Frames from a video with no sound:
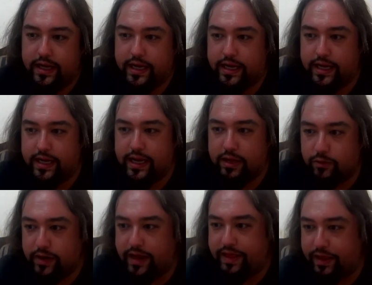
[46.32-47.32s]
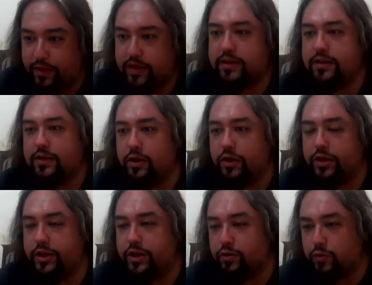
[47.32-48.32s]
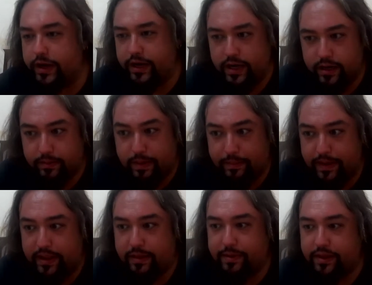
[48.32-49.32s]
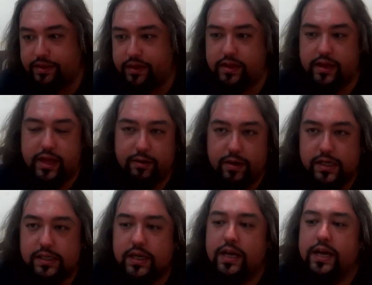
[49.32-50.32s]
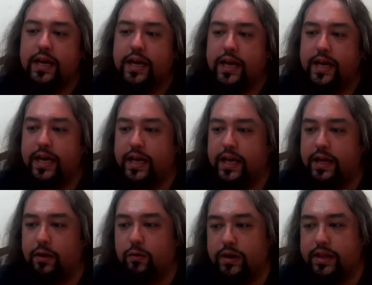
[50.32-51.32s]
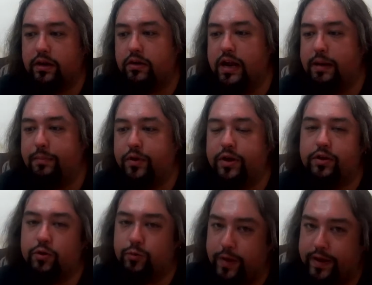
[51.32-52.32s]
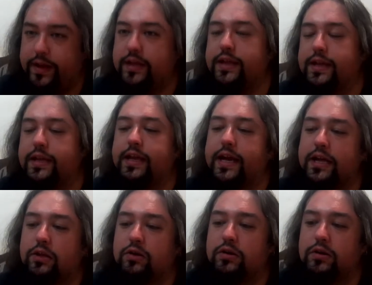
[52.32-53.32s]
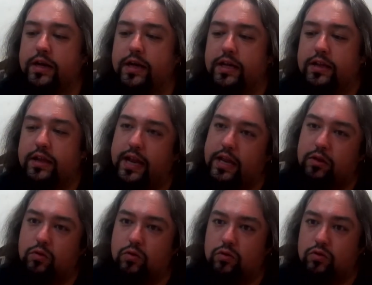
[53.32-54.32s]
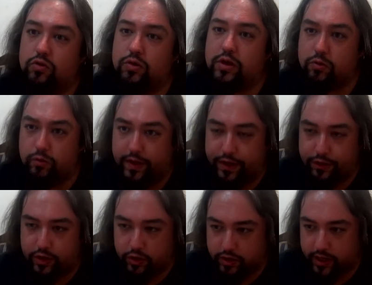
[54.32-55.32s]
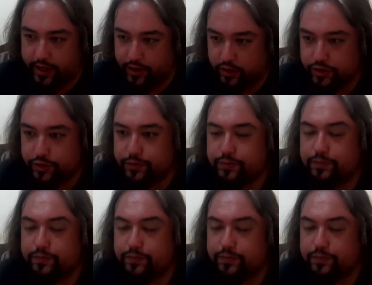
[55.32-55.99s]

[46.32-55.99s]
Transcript: En la Escuela de Héroes los niños juegan el papel de aprendices de héroes y cuentan con el apoyo de sus padres, que en este caso eh, serán sus escuderos y consejeros.